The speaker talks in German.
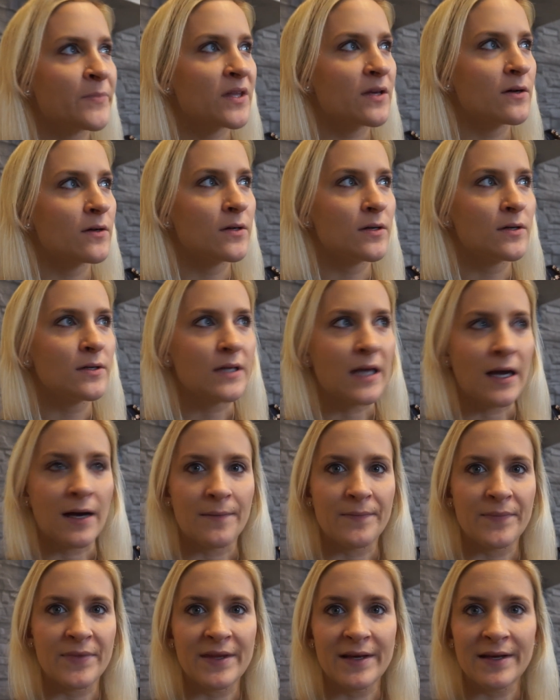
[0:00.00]
Äh,
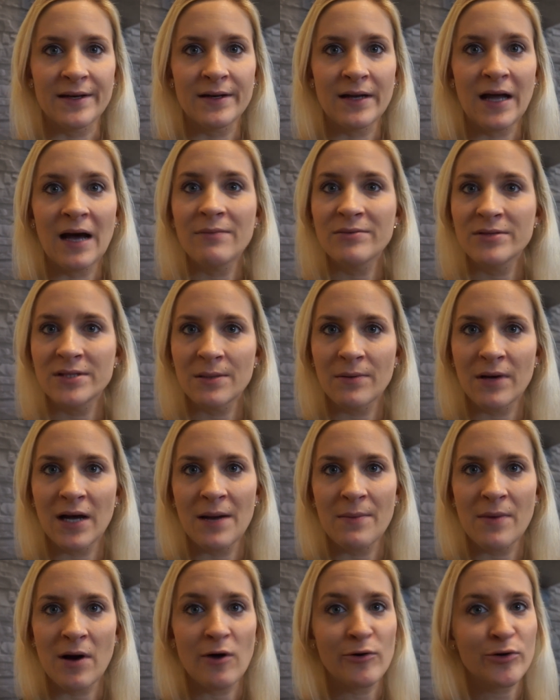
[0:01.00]
ja, dann habe ich es aber
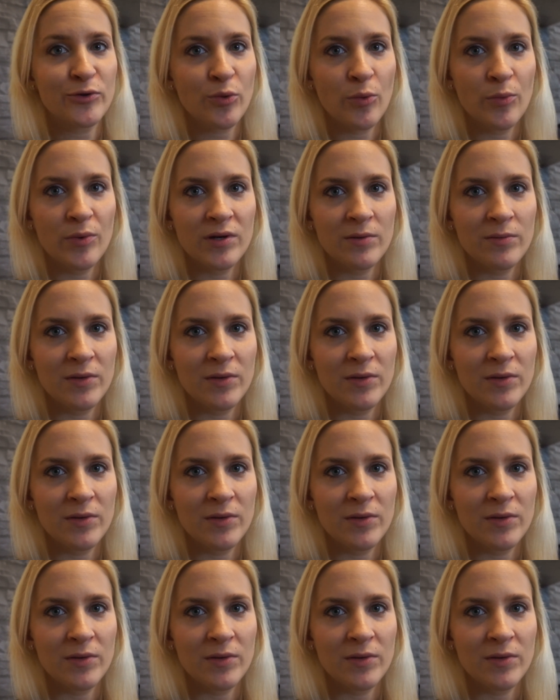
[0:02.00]
einmal ausprobiert